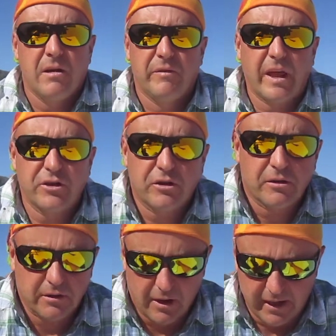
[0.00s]
Witajcie
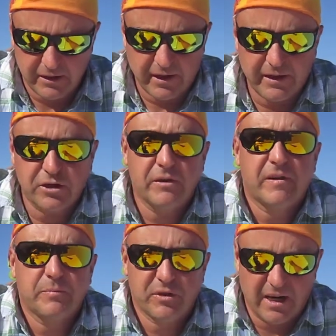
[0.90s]
drodzy kochani, serdecznie
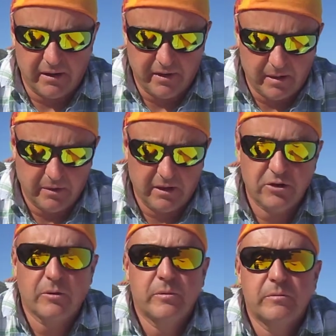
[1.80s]
Was pozdrawiam.
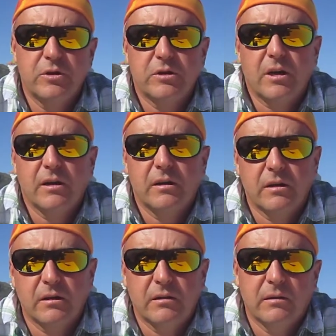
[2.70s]
Chciałbym dzisiaj e,
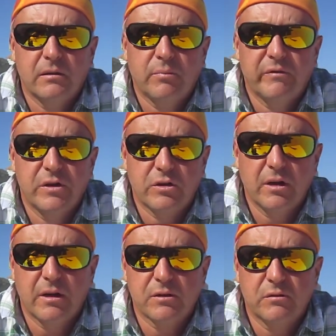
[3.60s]
powiedzieć
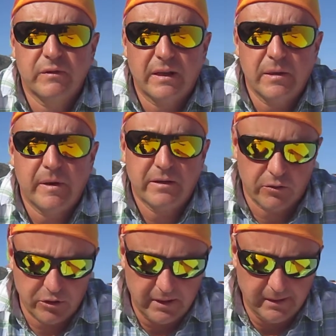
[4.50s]
kilka słów na temat
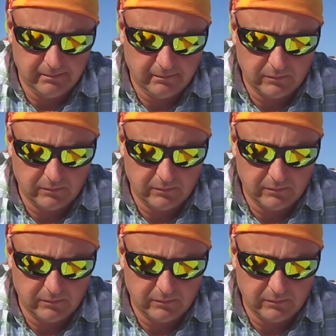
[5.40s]
roślin.